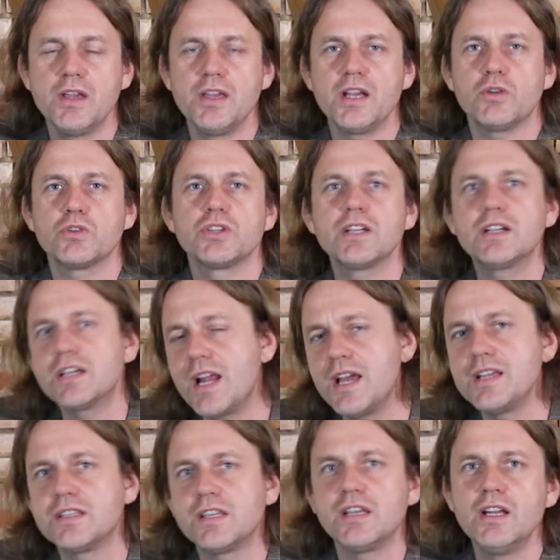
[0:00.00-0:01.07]
Jako, że
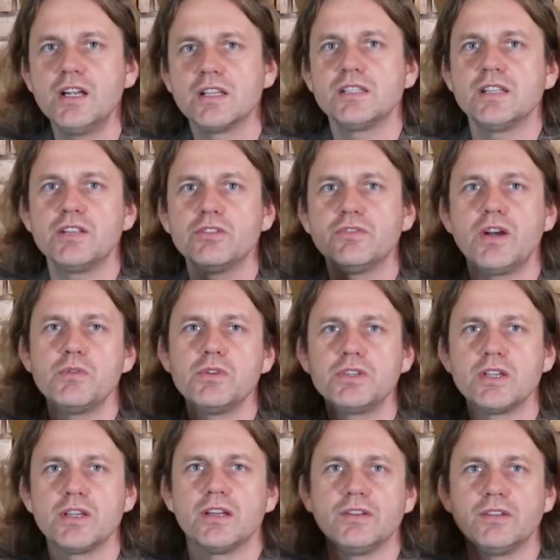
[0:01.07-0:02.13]
kraje te znajdowały
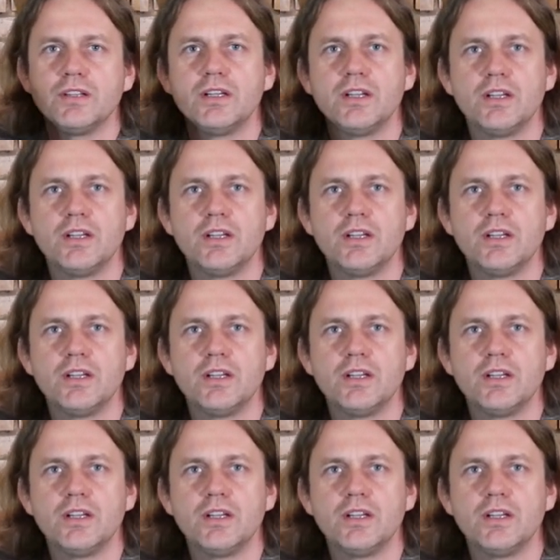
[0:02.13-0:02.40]
się